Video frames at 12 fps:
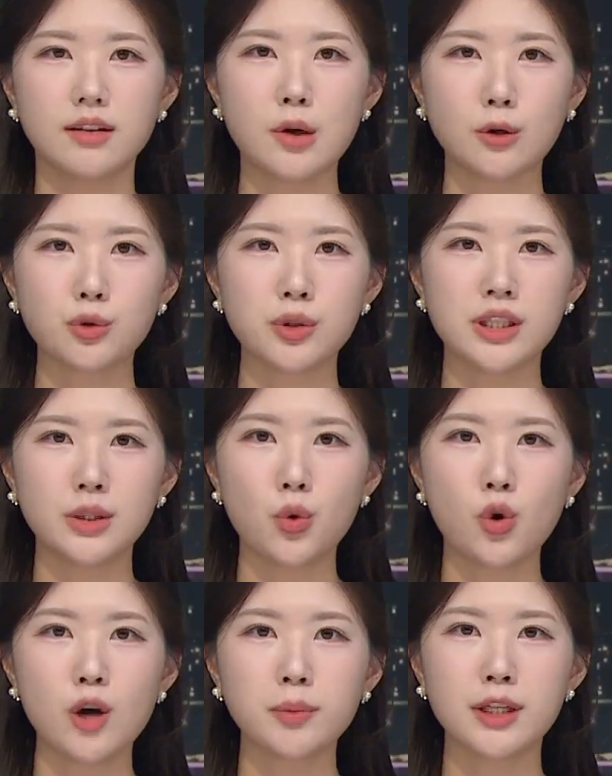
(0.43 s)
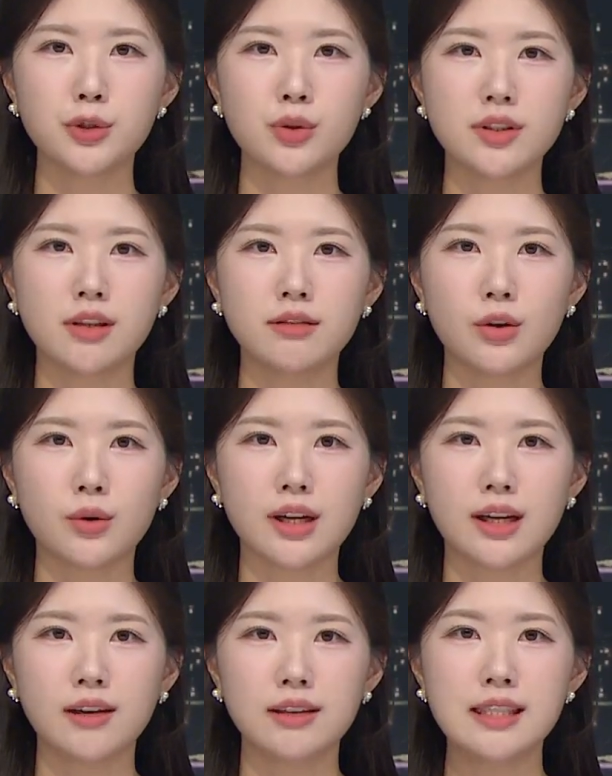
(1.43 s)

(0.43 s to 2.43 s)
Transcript: 영주시 농업기술센터가